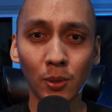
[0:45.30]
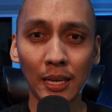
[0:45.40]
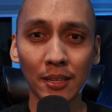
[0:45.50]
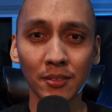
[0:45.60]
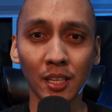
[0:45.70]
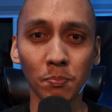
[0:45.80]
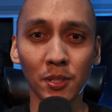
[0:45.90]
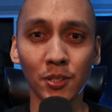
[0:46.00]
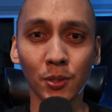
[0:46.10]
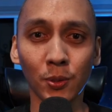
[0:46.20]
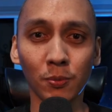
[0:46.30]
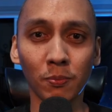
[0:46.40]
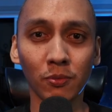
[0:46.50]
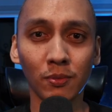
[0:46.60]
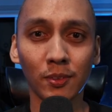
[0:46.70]
last episode,
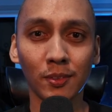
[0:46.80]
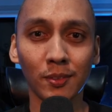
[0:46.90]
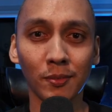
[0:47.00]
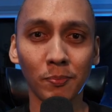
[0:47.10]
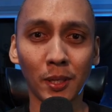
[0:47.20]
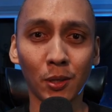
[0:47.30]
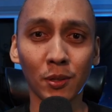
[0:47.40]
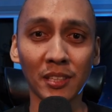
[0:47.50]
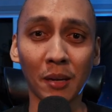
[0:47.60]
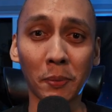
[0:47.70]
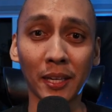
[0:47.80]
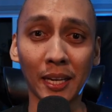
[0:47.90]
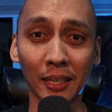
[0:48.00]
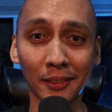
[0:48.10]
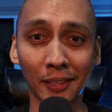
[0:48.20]
pinag-usapan
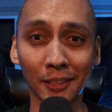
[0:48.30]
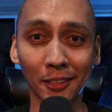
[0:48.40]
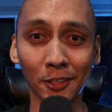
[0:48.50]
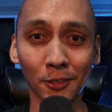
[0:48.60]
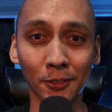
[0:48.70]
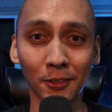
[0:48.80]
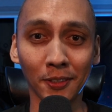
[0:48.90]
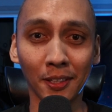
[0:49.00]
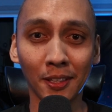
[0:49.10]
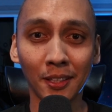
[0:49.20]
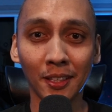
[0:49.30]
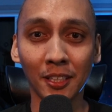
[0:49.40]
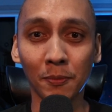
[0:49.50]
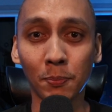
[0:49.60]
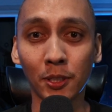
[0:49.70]
natin yung
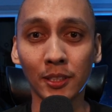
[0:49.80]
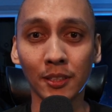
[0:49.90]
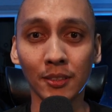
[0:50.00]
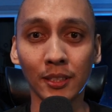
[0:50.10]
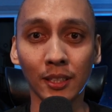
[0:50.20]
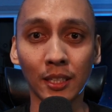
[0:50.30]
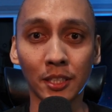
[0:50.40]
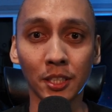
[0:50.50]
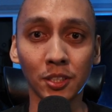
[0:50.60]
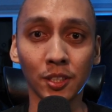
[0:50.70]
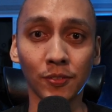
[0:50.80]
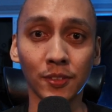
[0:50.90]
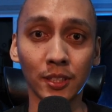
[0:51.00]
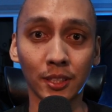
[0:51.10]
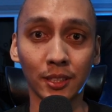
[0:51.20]
importance ng career
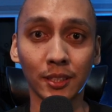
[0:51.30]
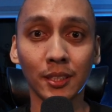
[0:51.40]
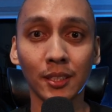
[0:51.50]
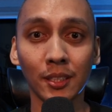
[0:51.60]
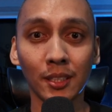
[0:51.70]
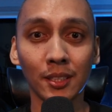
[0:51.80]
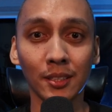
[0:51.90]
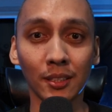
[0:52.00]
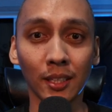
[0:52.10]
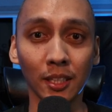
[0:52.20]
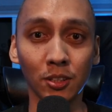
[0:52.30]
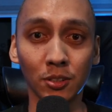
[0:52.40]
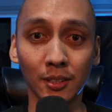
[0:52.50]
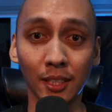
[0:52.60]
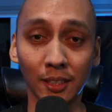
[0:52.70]
shifters sa tech
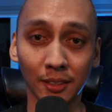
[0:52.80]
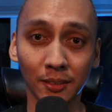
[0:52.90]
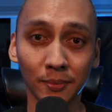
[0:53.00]
industry.